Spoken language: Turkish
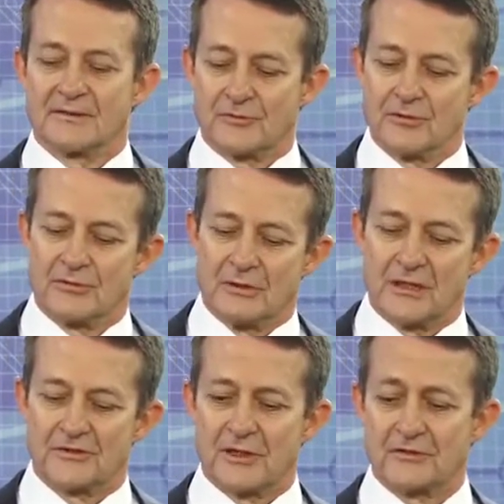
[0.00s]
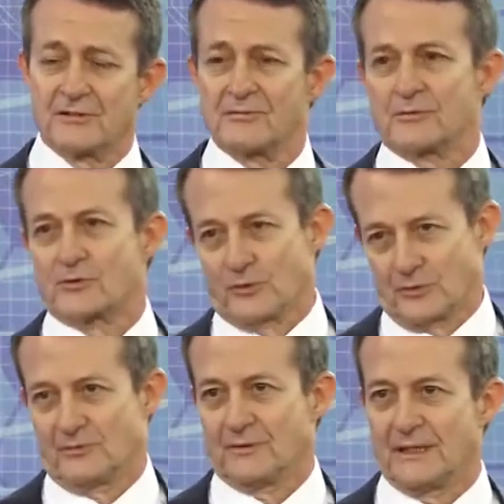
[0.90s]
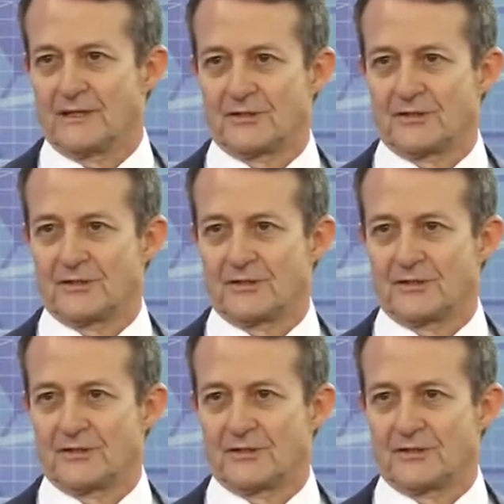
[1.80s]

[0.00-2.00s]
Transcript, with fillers: Evet çok karşılaştığımız bir soru. Ha.